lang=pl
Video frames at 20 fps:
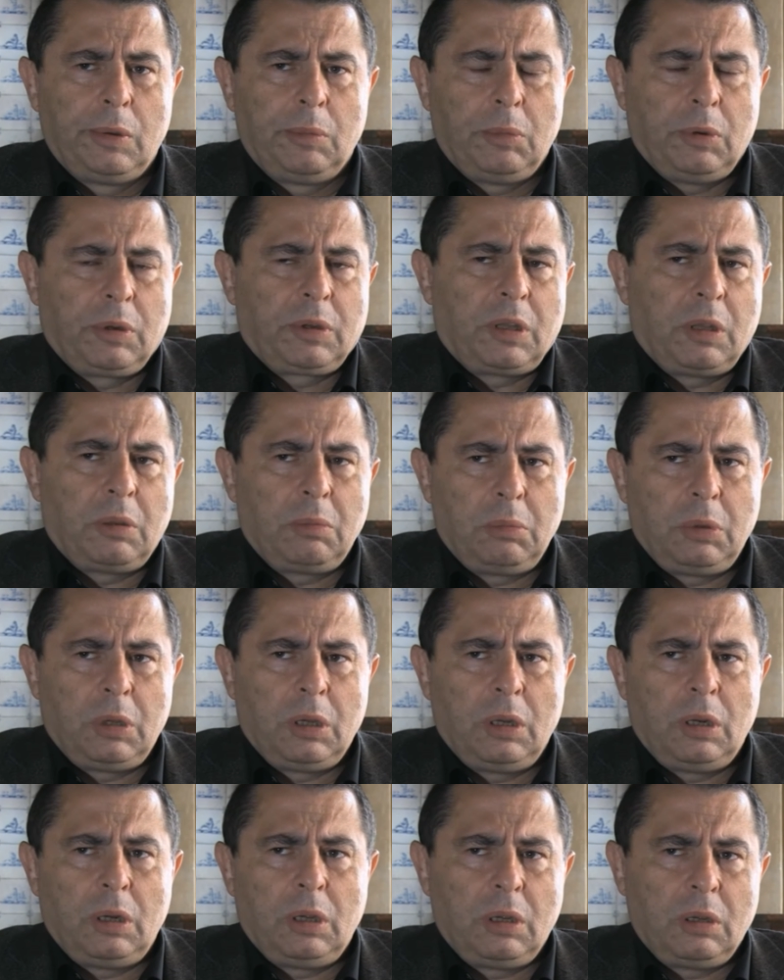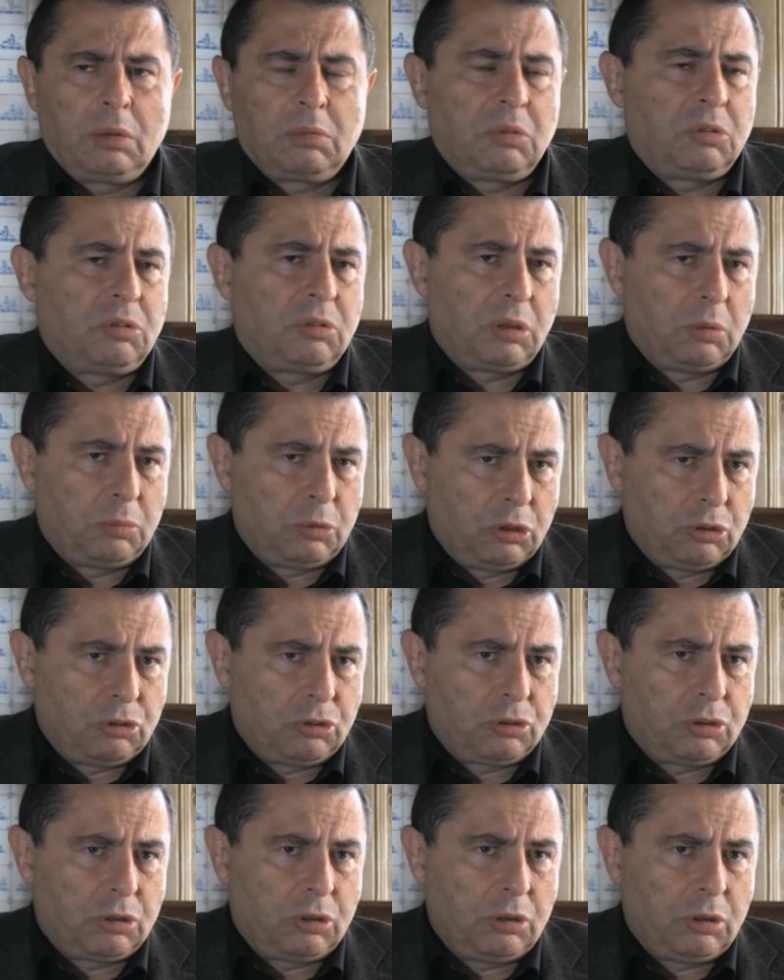Bogdan Biela, tam
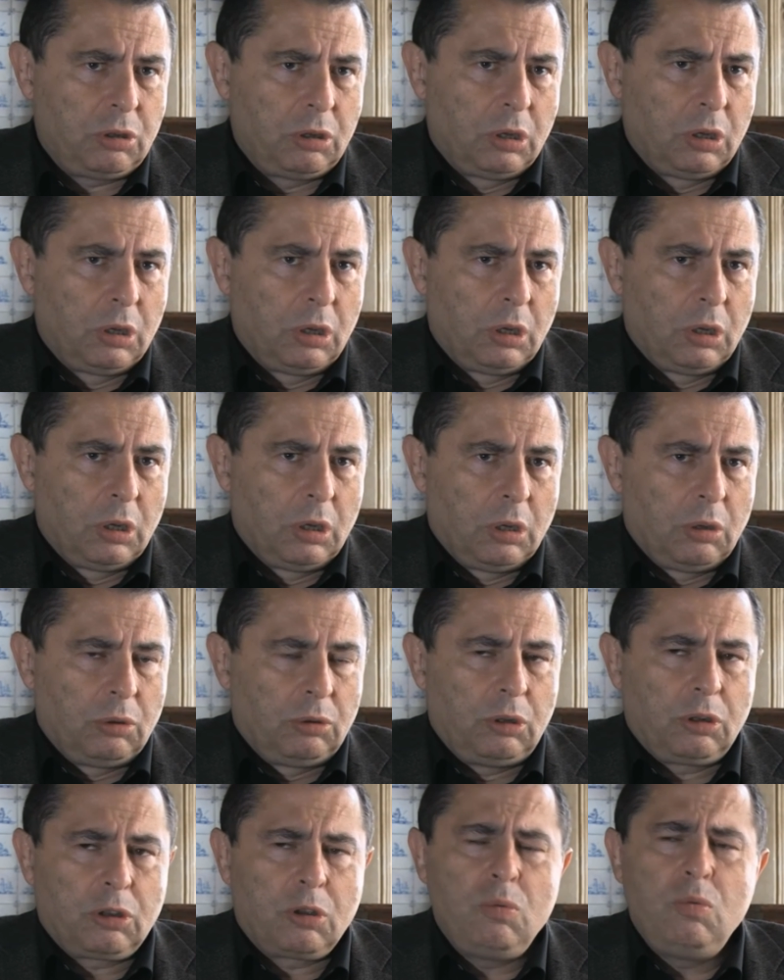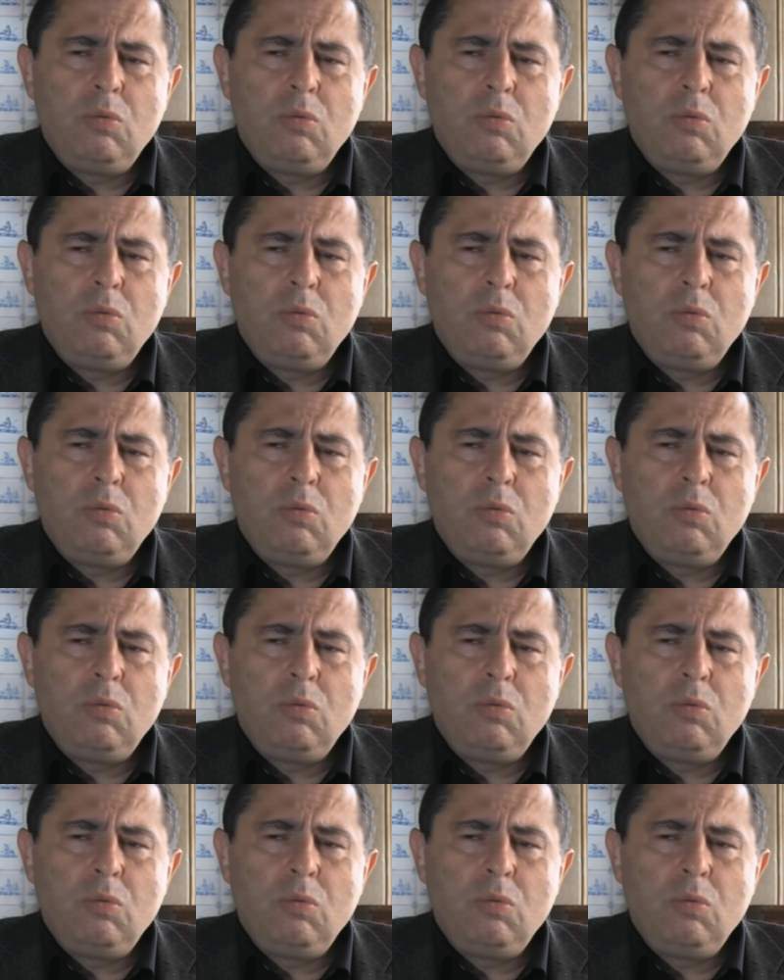jeszcze. Jaki